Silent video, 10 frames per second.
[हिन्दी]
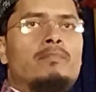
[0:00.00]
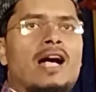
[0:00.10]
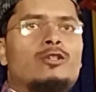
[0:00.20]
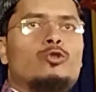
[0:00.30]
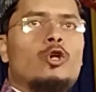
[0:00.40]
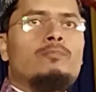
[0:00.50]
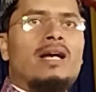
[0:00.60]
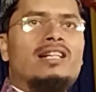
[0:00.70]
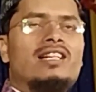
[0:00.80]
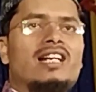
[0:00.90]
पैंट कोट
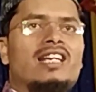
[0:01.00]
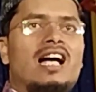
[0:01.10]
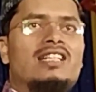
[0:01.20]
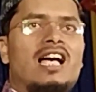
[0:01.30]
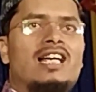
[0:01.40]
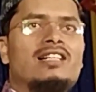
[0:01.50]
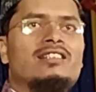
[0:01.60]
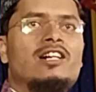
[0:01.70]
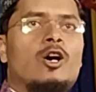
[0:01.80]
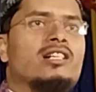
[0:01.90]
पहन करके आ
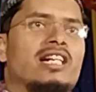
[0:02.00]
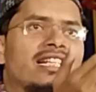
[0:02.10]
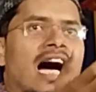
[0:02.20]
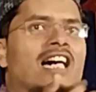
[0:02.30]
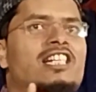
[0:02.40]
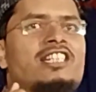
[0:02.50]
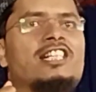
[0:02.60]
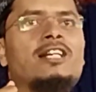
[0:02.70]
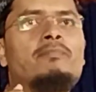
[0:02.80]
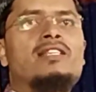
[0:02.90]
जाएं और कटिहार
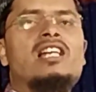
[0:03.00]
स्टेशन पे